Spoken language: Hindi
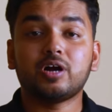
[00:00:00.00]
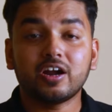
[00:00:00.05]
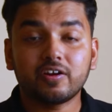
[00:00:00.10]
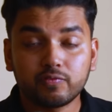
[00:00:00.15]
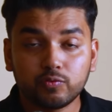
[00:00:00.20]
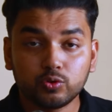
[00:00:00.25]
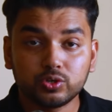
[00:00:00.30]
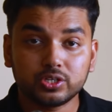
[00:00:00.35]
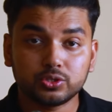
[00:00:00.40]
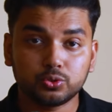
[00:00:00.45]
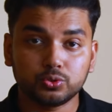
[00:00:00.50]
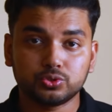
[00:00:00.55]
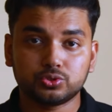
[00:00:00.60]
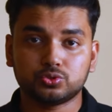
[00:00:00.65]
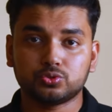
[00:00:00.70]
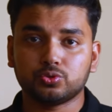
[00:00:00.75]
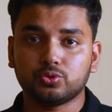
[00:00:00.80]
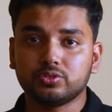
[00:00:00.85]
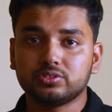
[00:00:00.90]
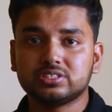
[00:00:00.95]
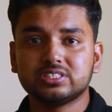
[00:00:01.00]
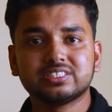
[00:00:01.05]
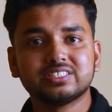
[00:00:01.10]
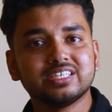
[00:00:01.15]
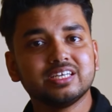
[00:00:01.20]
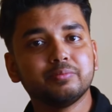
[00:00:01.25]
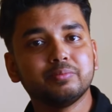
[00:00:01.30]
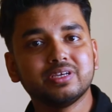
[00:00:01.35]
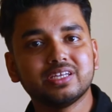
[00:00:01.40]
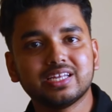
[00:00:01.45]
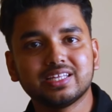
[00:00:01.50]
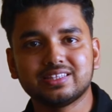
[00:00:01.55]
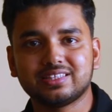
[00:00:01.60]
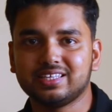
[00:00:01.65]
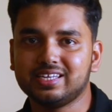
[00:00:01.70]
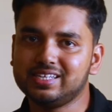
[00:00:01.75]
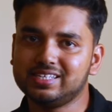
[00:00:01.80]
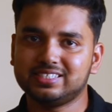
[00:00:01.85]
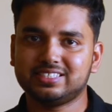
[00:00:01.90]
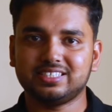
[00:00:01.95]
स्मार्टफोन है दोस्तों जिसने मेरा
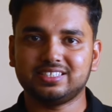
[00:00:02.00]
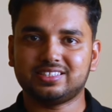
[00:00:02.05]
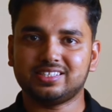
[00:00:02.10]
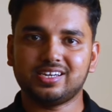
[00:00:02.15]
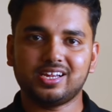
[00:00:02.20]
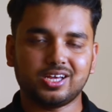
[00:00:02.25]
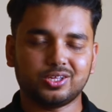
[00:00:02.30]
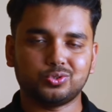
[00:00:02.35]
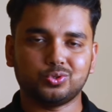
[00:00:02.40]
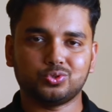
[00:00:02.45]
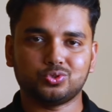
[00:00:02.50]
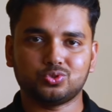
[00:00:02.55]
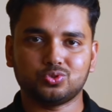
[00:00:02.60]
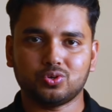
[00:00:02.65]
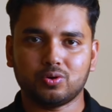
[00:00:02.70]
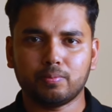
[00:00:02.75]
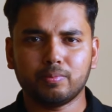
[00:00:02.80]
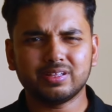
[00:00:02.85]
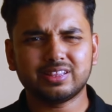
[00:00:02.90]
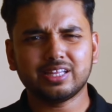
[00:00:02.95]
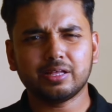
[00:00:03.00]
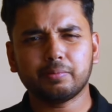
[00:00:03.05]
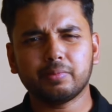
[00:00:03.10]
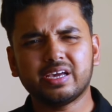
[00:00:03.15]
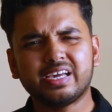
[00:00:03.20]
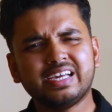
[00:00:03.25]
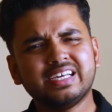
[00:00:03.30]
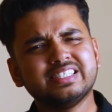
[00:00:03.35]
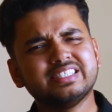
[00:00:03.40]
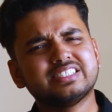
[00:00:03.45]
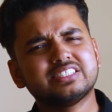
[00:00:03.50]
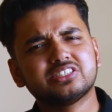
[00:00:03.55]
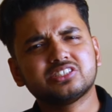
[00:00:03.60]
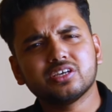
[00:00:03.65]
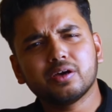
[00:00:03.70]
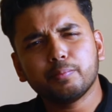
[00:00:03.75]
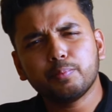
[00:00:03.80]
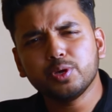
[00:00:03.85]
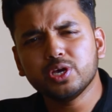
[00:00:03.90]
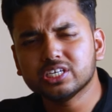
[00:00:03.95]
दिल जीत लिया दोस्तों मतलब इन
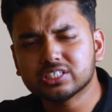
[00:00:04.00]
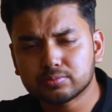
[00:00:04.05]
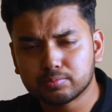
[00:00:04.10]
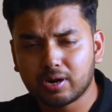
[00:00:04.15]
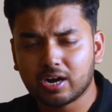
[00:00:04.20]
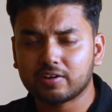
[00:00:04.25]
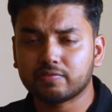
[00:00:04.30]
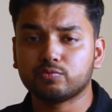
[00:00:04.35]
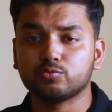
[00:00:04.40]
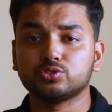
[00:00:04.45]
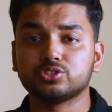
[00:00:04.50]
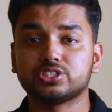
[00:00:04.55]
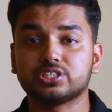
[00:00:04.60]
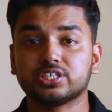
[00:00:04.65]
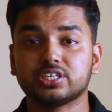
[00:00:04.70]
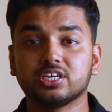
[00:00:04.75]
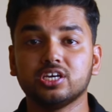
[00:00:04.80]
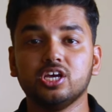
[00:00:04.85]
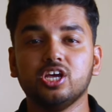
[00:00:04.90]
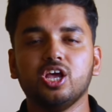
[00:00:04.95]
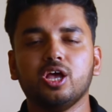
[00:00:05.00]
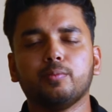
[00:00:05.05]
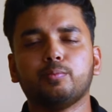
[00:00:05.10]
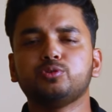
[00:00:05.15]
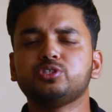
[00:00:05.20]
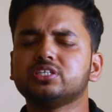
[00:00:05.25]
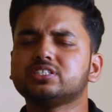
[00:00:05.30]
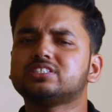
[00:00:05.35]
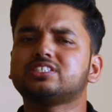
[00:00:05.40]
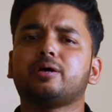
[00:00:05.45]
सब सभी स्मार्टफोन से मुझे